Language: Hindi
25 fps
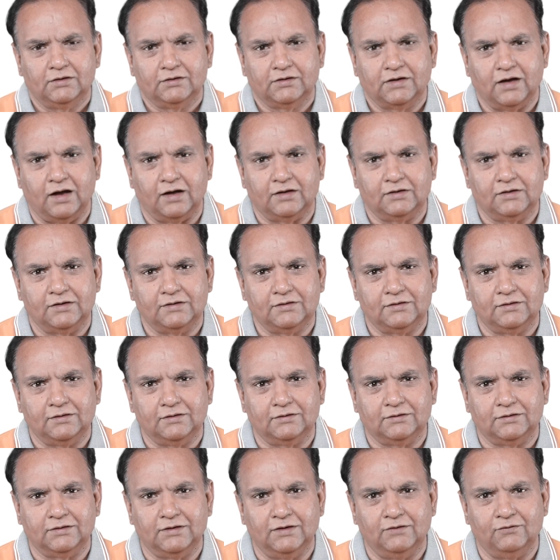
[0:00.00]
क़्यादत
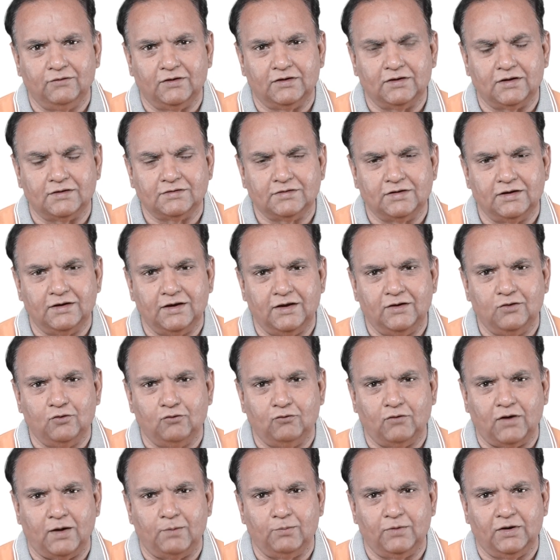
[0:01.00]
की वजह से नहीं हुआ